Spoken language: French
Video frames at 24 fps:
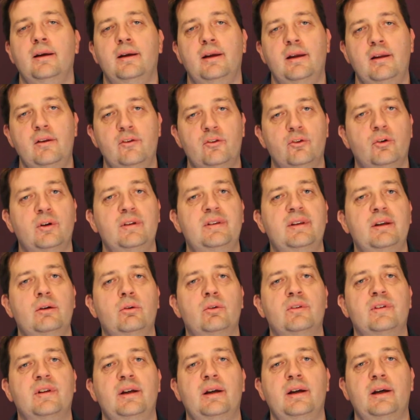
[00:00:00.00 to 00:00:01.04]
ils ont été
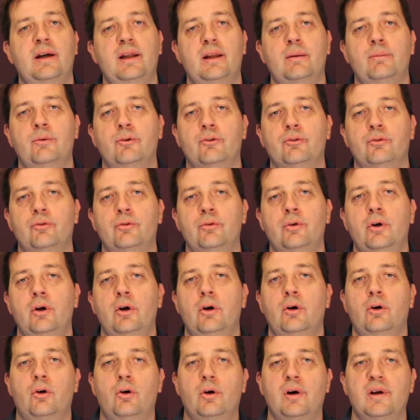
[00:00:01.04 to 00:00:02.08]
contraints à l'abandon
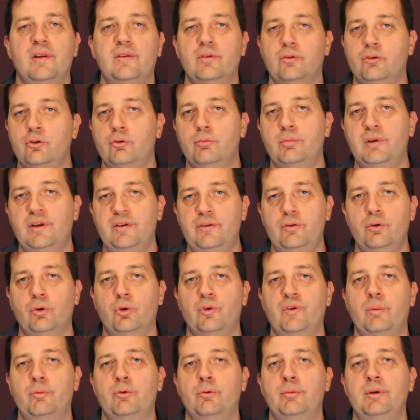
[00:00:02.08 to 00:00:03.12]
en raison d'une blessure
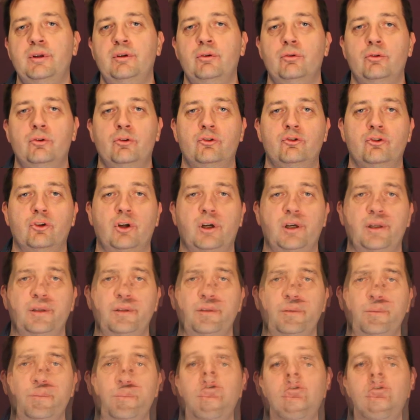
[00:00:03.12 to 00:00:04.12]
aux abdominaux de Joran.